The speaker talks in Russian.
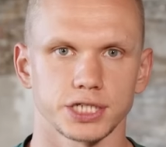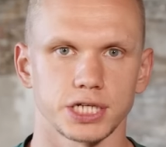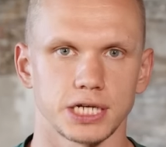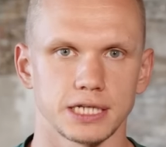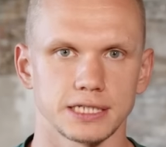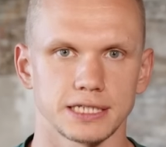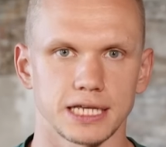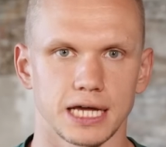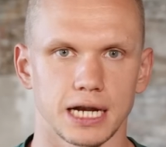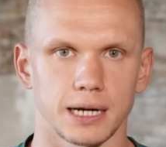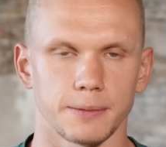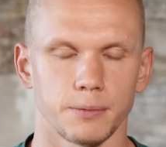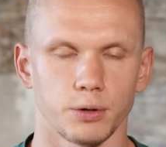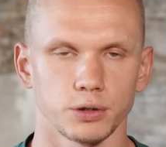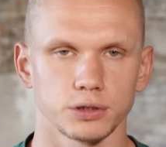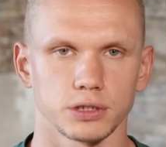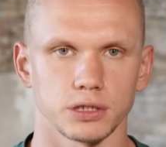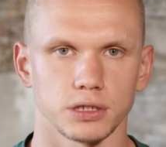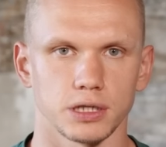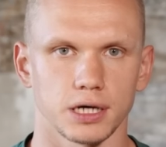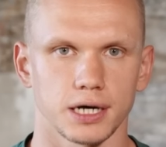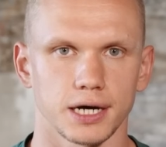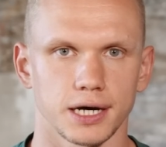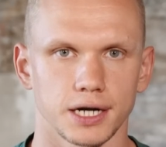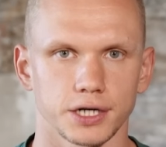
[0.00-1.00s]
железа
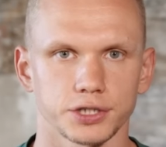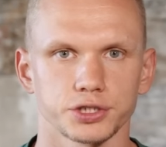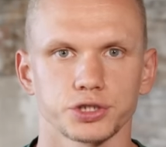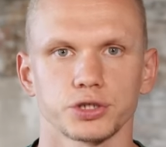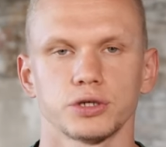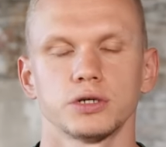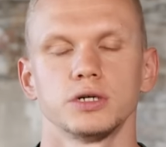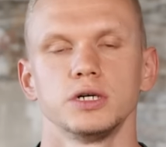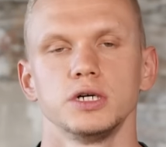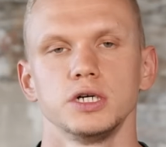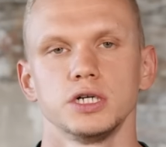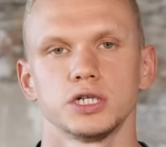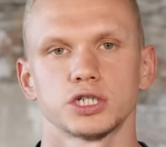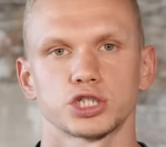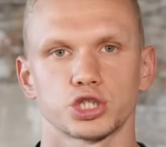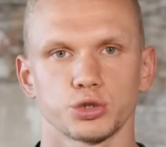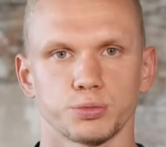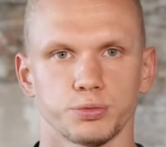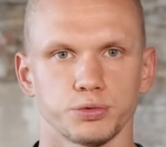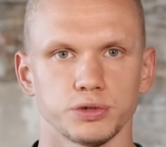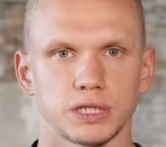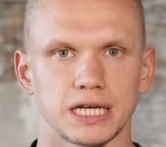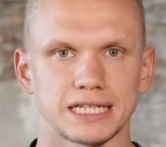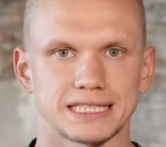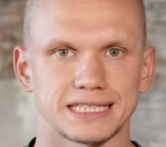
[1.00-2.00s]
работала хорошо,
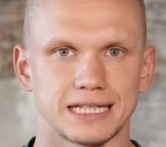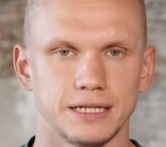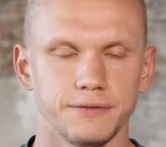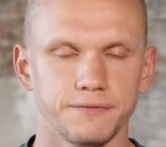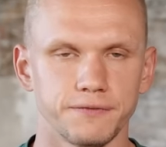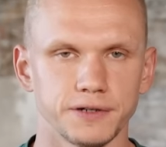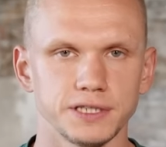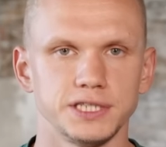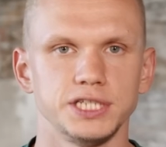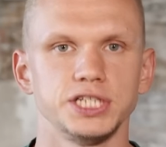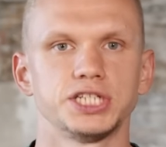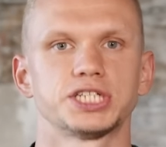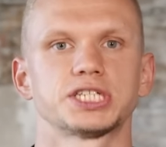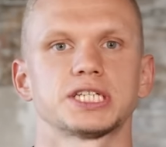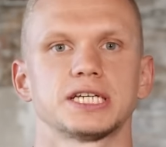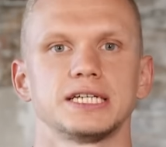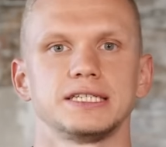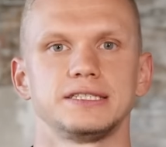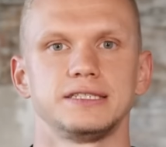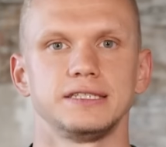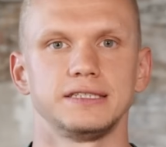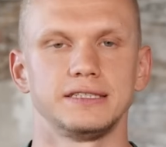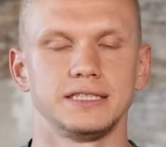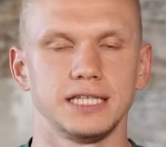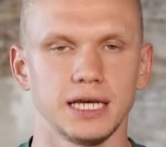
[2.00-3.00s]
чтобы у нас лимфатическая
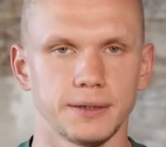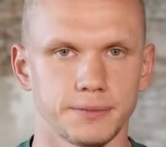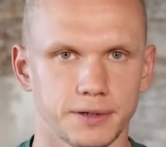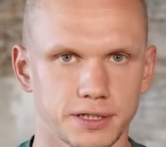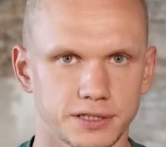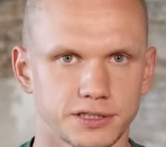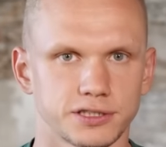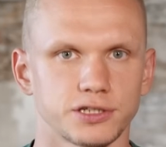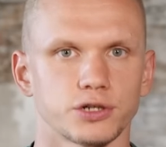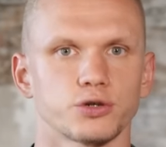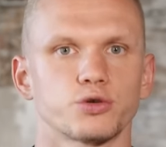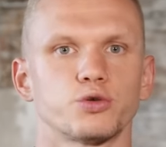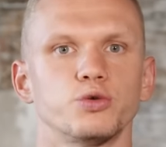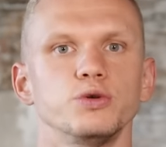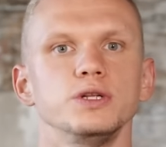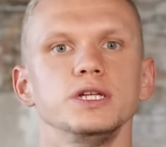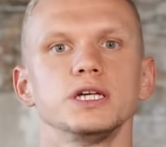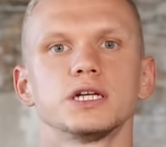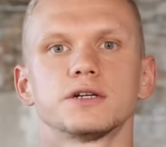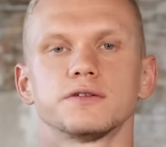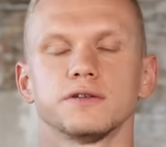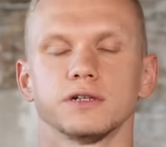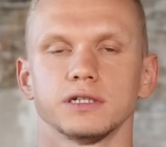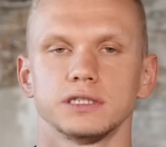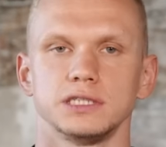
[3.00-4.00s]
система
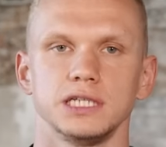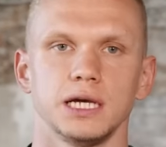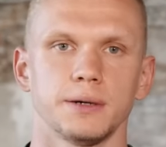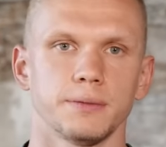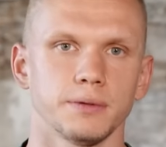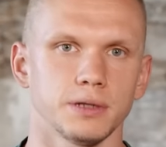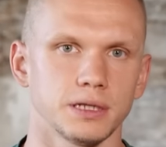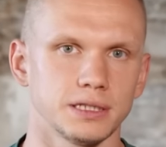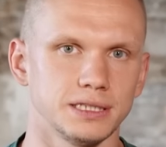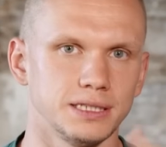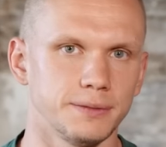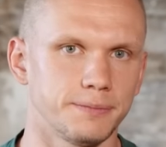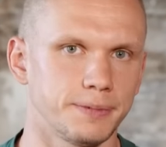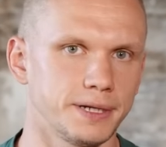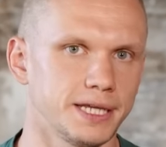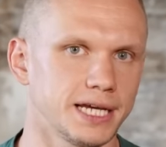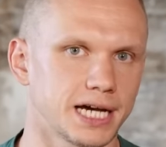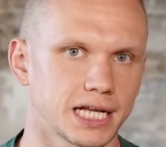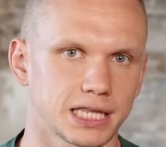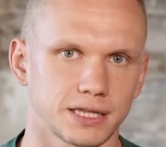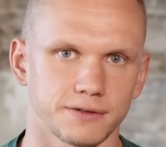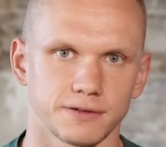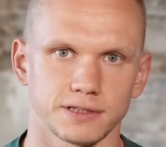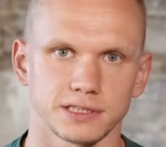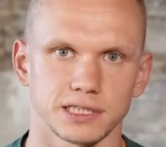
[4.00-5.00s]
циркулировала, не было
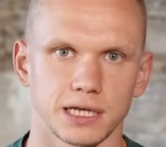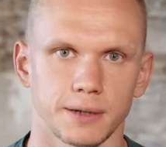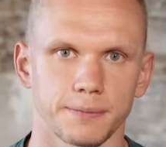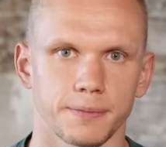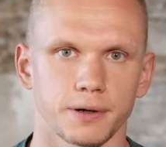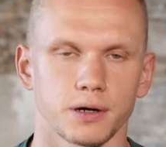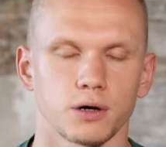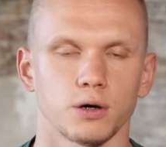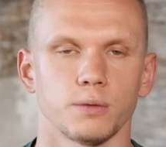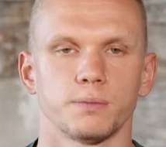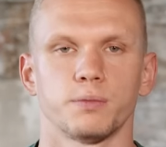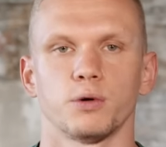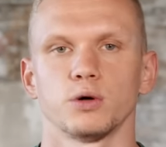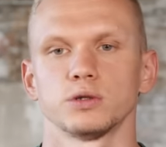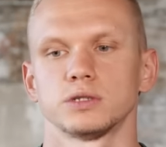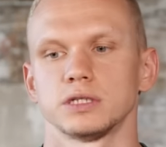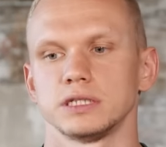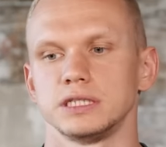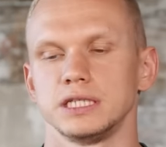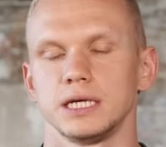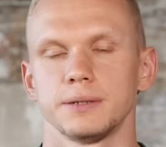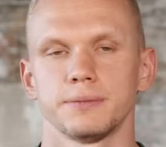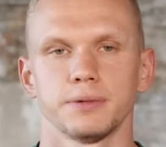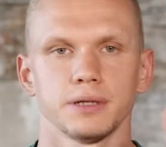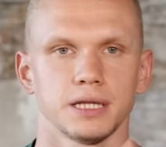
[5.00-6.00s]
неприятного запаха пота,
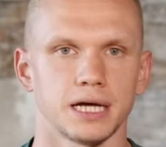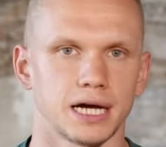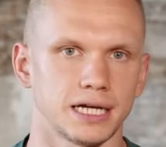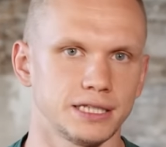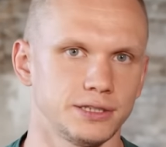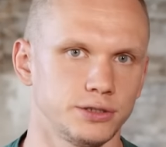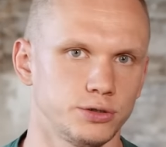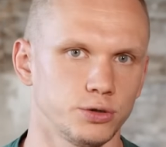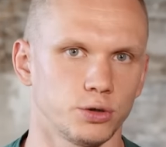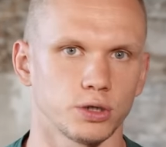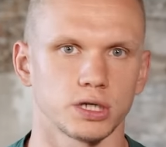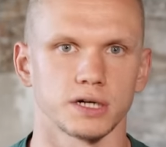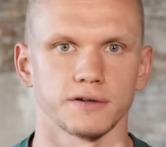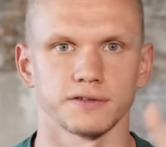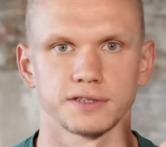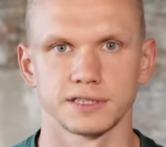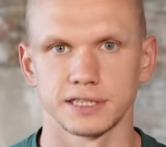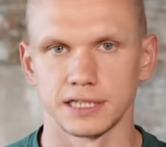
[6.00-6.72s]
не было отеков,